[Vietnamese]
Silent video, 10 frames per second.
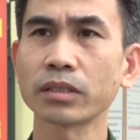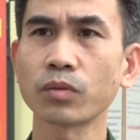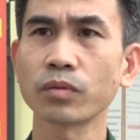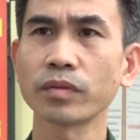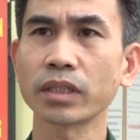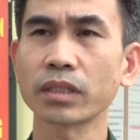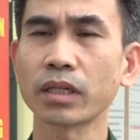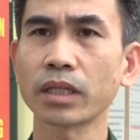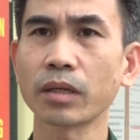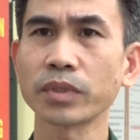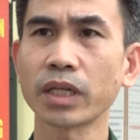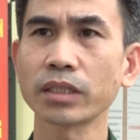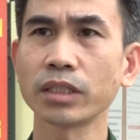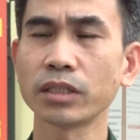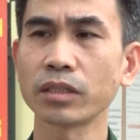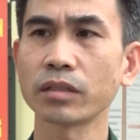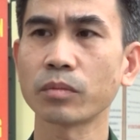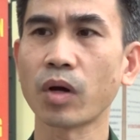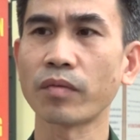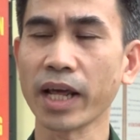trong việc tham gia xây dựng
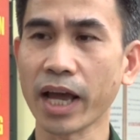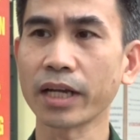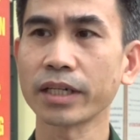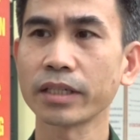bảo vệ đảng